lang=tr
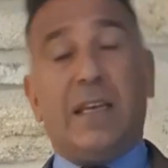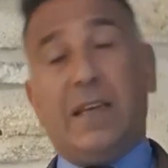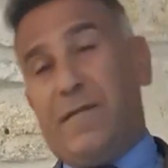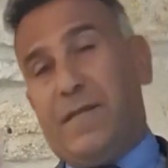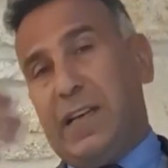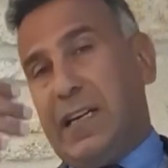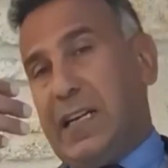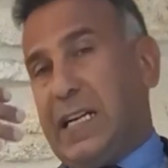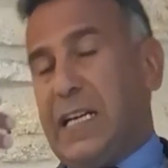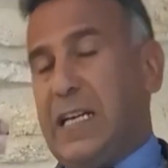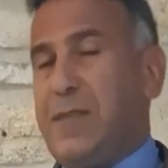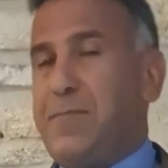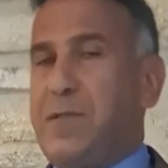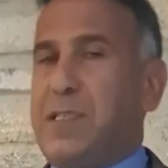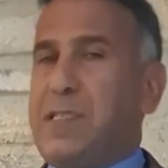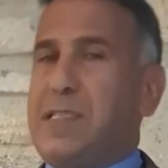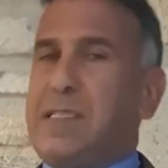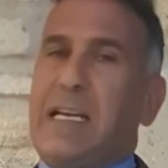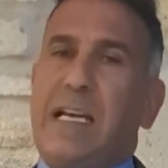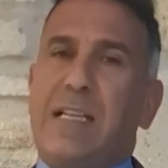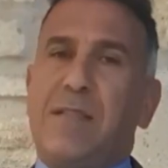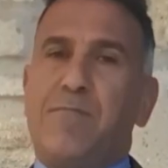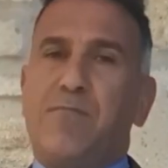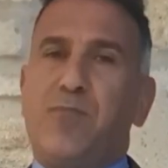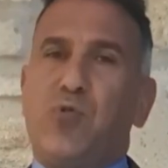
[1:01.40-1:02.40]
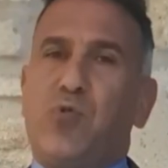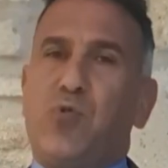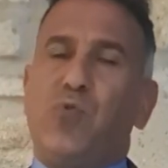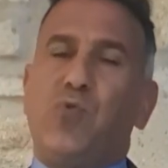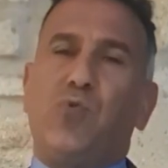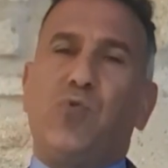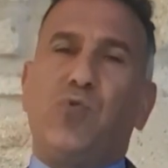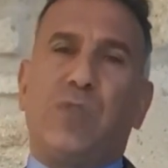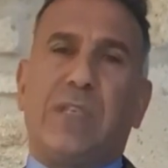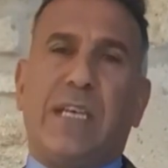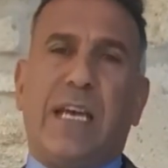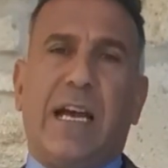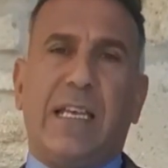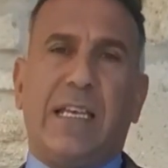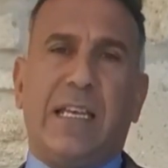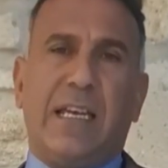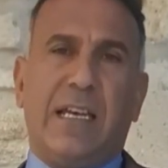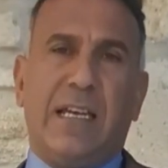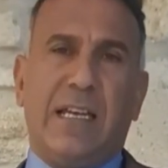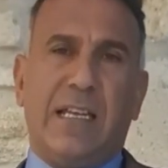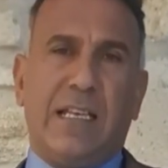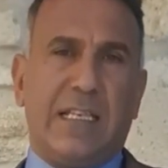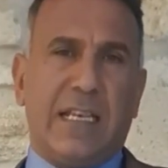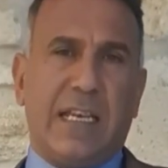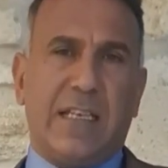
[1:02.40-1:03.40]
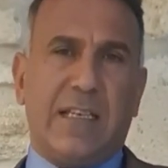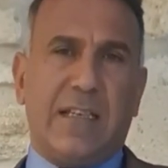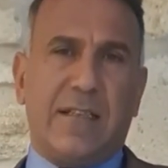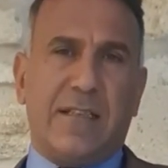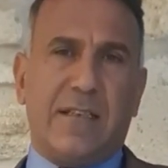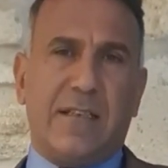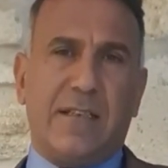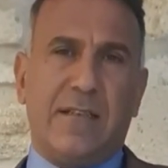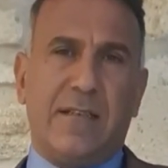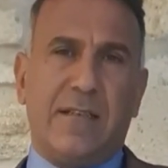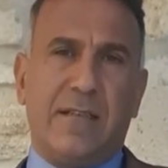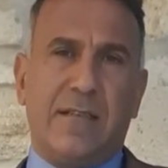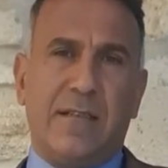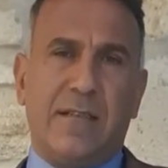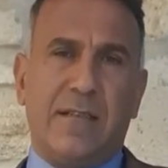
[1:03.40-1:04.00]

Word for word: ve Kıbrıs'tan bütün dünyaya yayıldı.